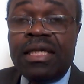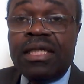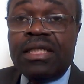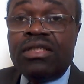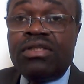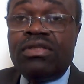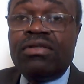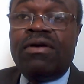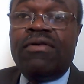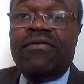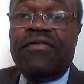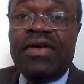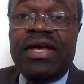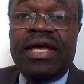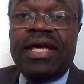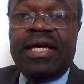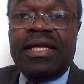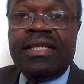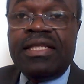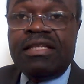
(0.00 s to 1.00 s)
si on
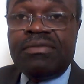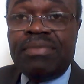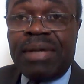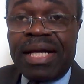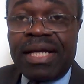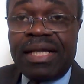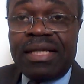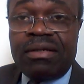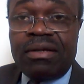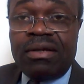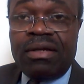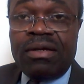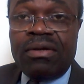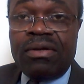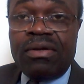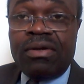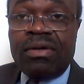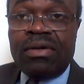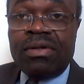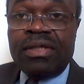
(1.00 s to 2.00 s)
fait disparaître
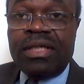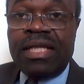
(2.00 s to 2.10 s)
euh,